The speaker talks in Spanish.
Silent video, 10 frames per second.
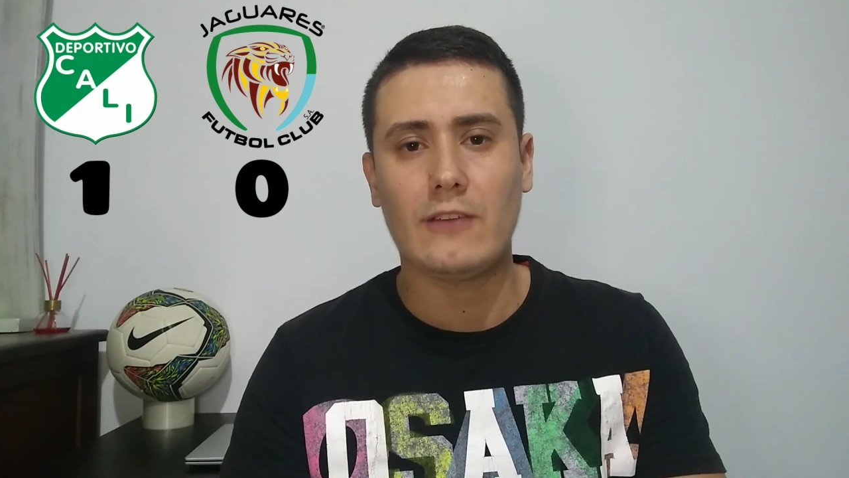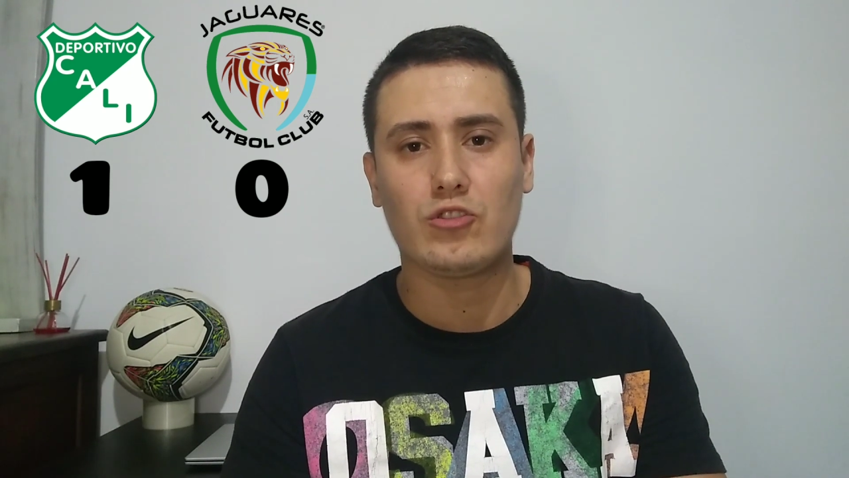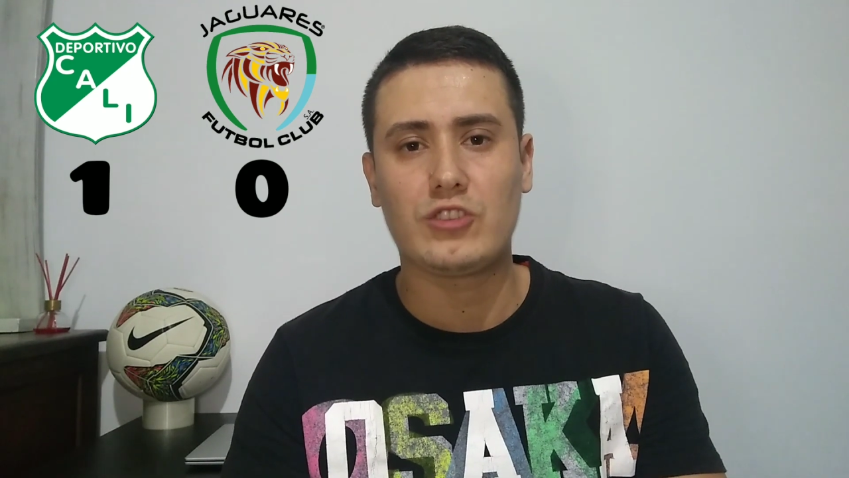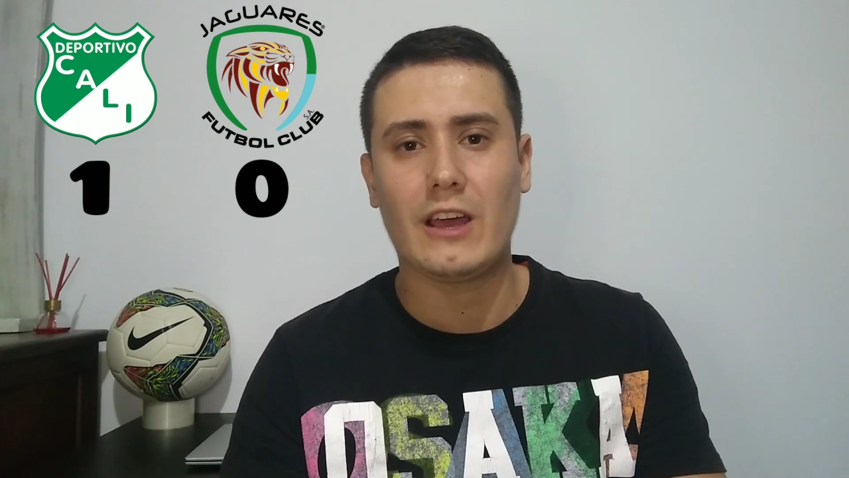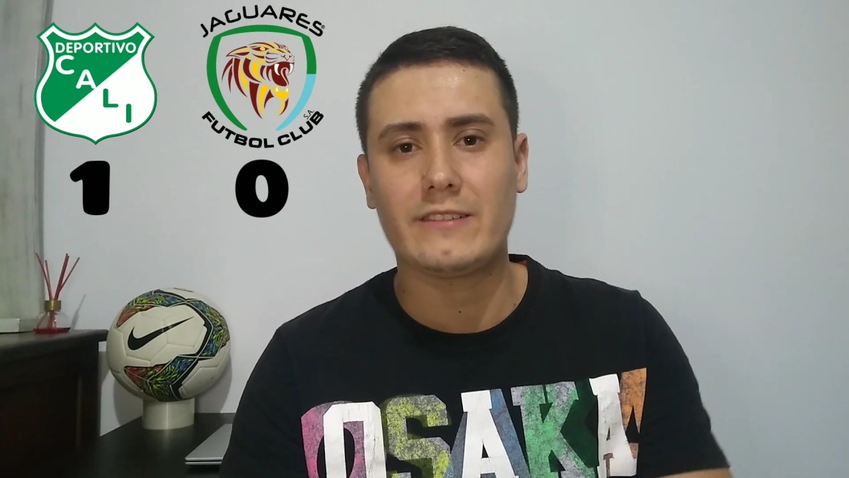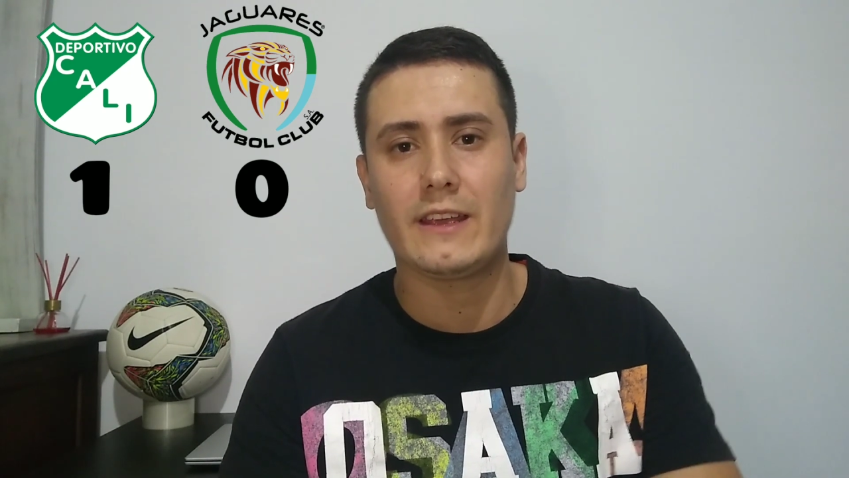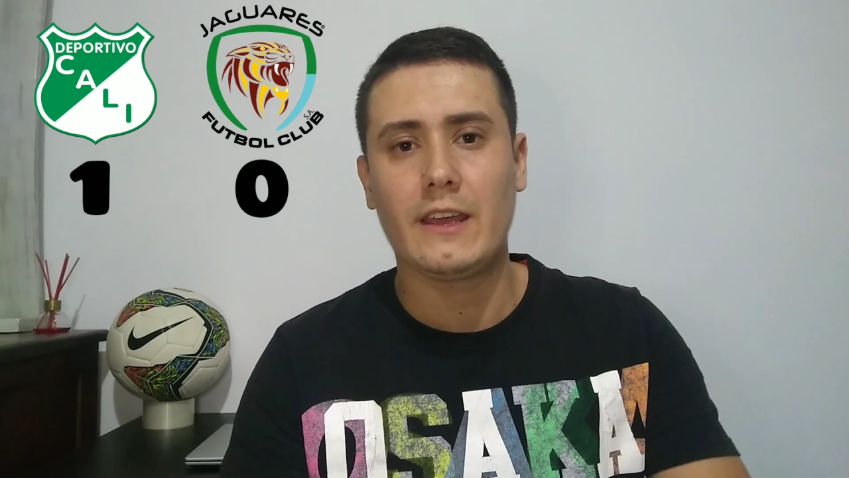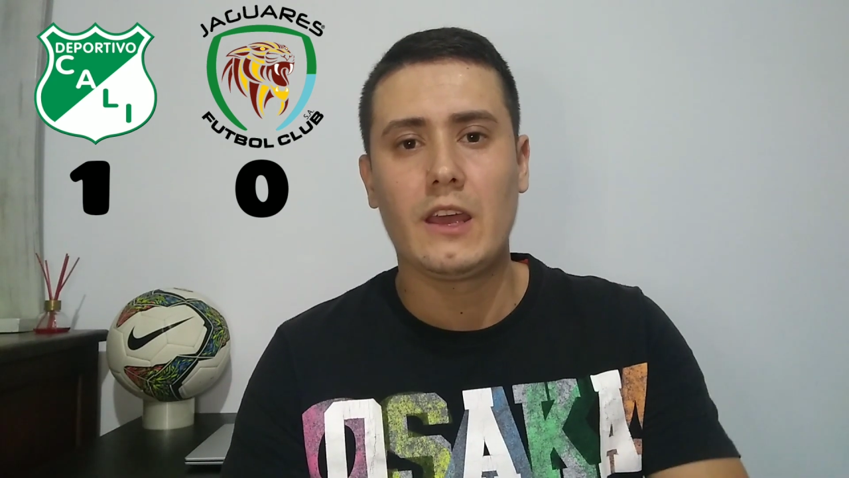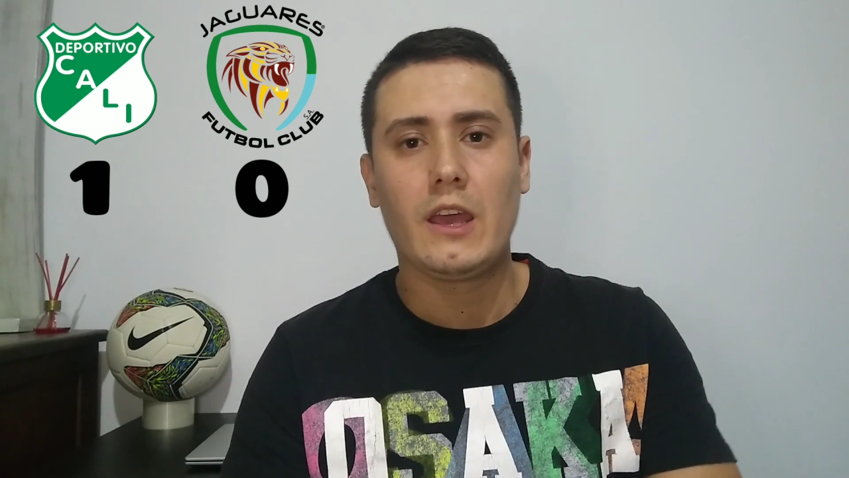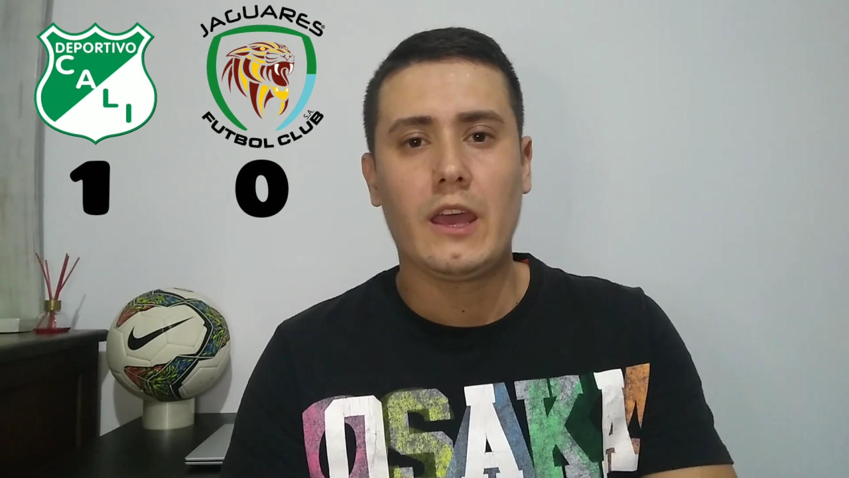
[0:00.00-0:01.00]

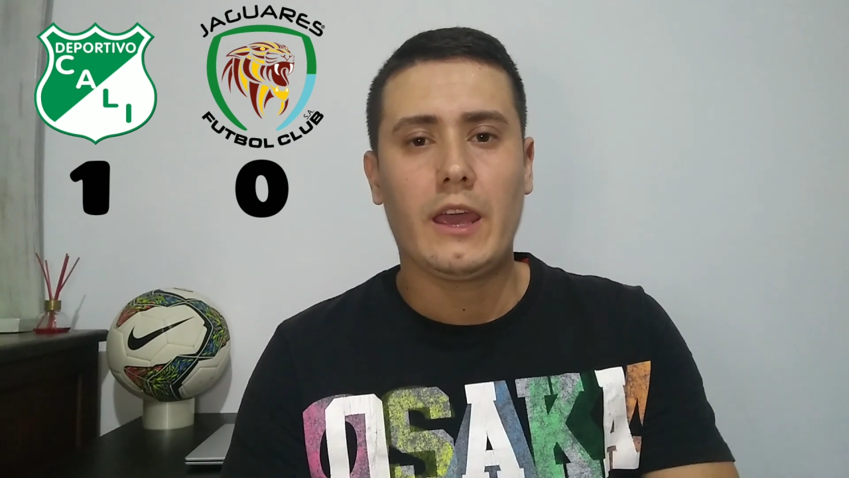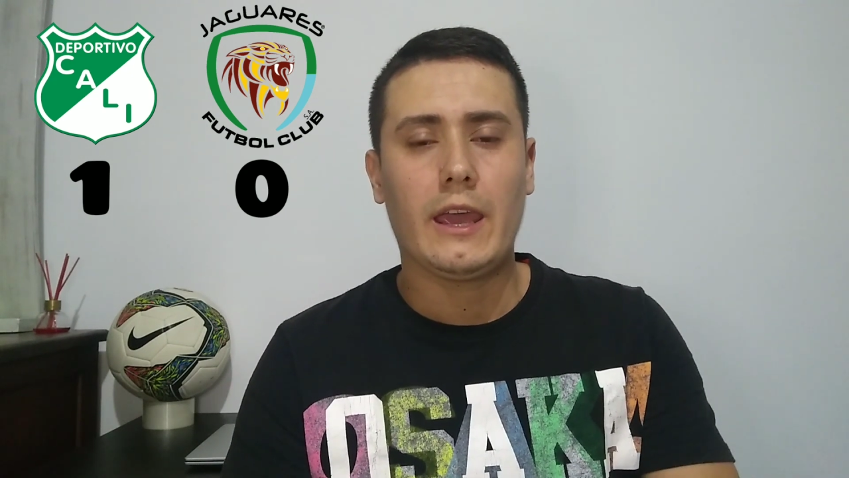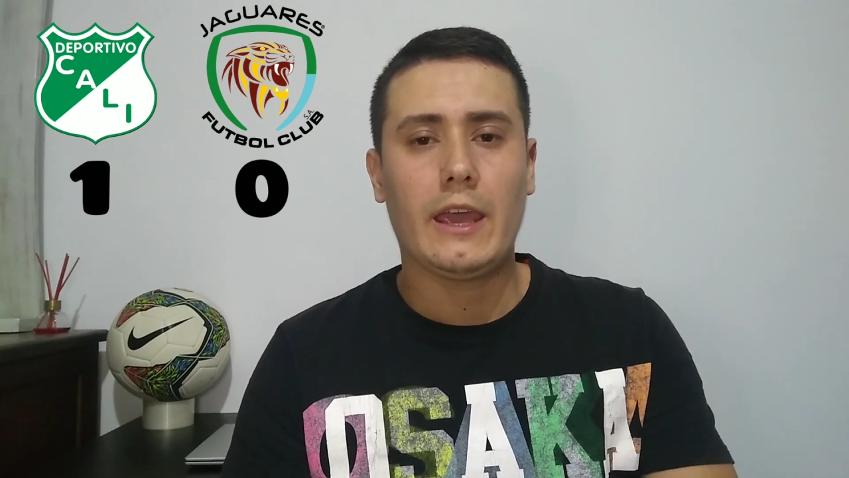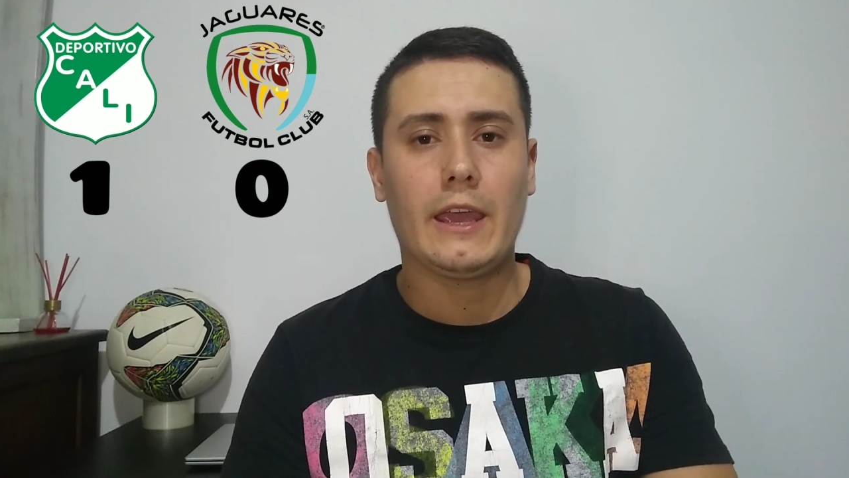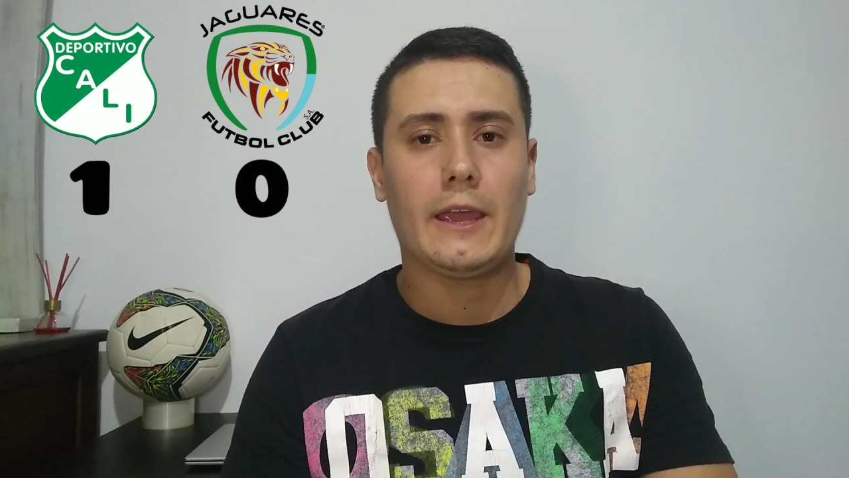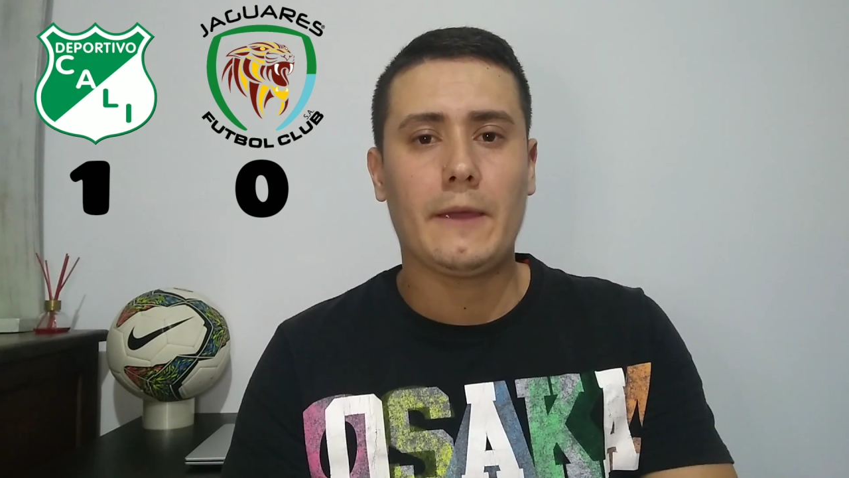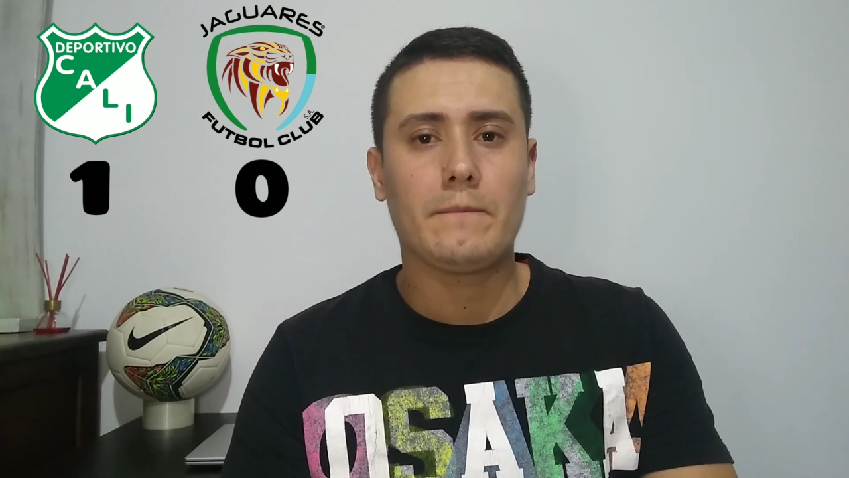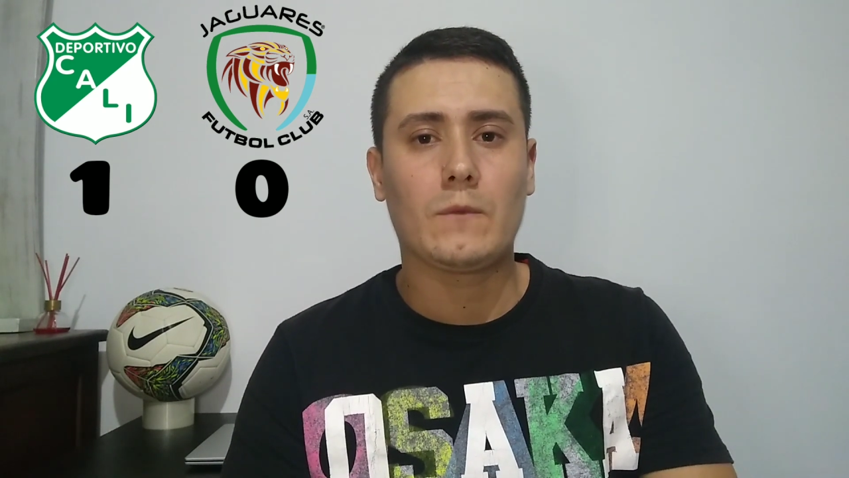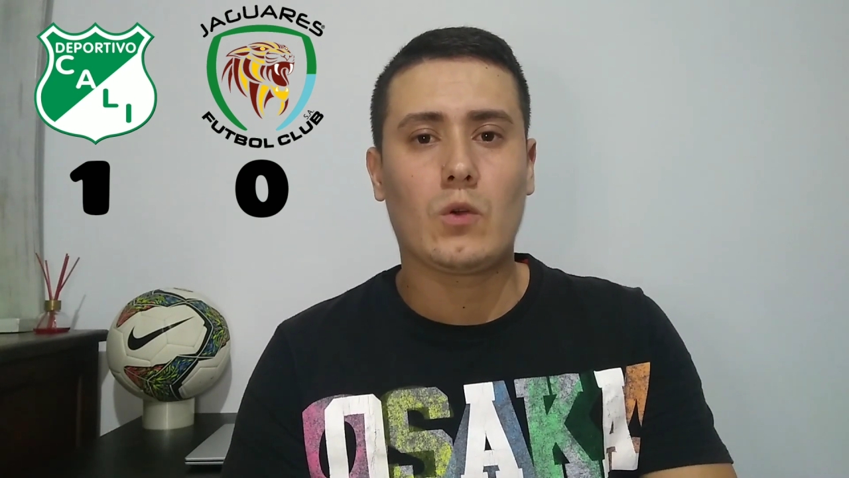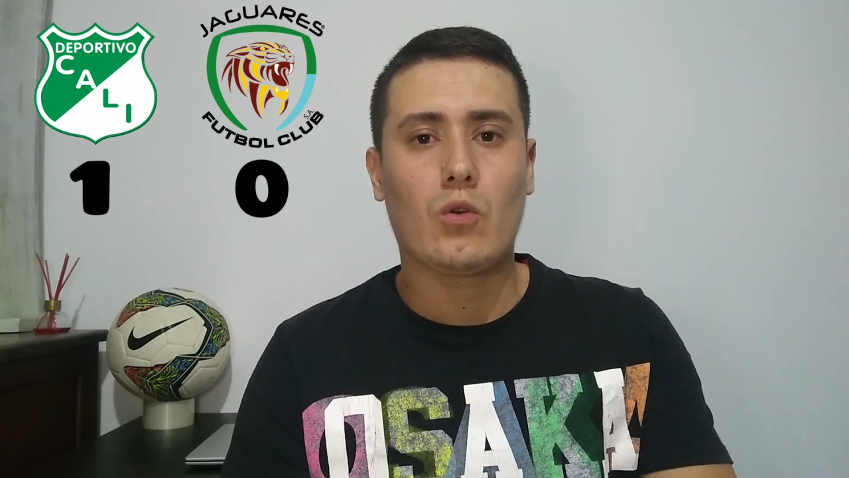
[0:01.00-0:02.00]
asociarse
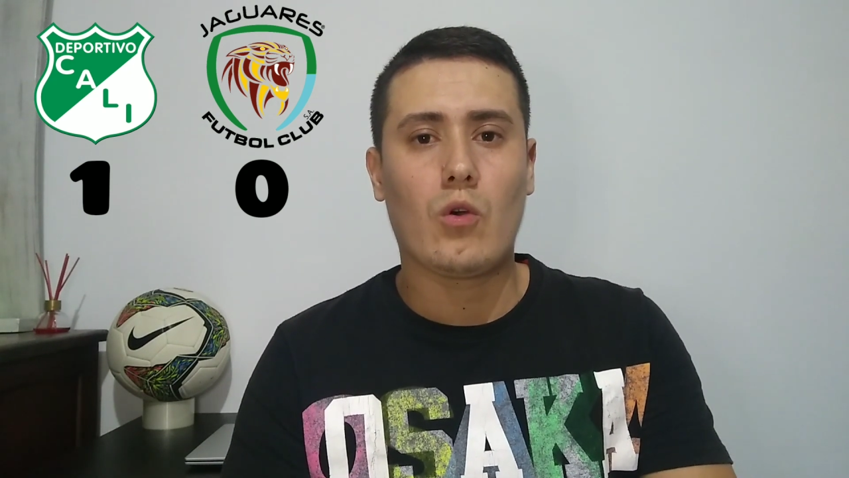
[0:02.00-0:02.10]
eh,